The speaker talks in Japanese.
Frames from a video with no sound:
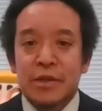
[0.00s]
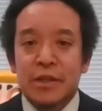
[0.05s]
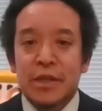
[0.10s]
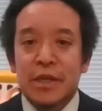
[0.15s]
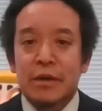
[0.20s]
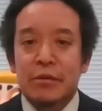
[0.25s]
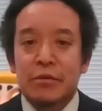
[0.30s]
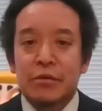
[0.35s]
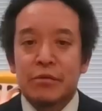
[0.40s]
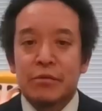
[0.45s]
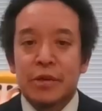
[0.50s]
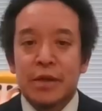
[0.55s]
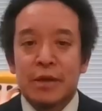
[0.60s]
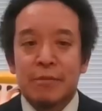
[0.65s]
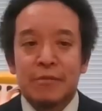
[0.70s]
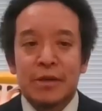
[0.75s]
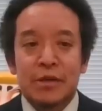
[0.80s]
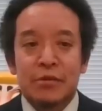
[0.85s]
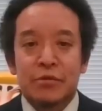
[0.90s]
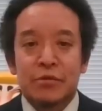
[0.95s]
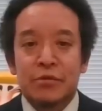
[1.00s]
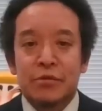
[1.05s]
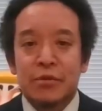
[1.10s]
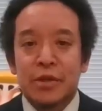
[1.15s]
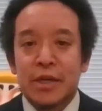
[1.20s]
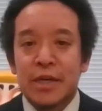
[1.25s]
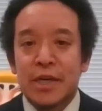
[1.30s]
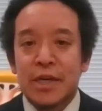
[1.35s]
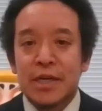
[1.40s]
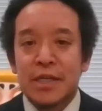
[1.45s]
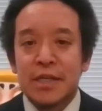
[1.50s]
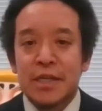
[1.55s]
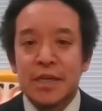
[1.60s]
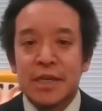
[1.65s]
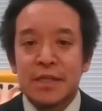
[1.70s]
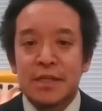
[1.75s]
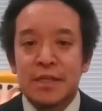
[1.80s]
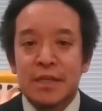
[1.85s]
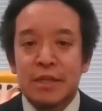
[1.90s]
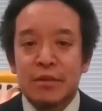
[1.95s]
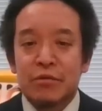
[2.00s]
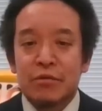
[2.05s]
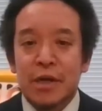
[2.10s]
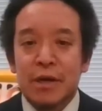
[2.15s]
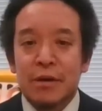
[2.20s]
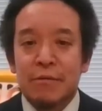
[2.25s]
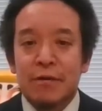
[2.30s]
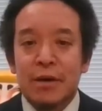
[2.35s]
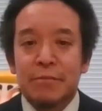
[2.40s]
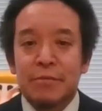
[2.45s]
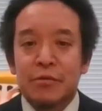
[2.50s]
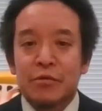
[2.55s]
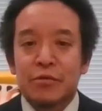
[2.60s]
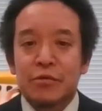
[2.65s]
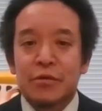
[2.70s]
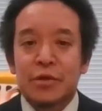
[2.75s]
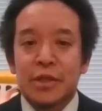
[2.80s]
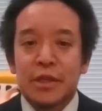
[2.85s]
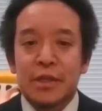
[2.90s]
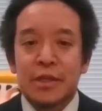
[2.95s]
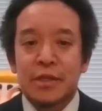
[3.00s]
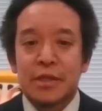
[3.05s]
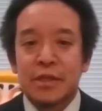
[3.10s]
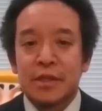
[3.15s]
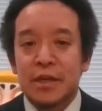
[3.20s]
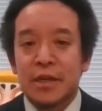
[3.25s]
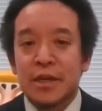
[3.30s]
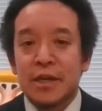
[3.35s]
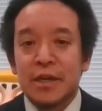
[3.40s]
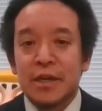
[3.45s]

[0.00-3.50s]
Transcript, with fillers: になるような、そういうね、刑事犯罪とかは除いてですね、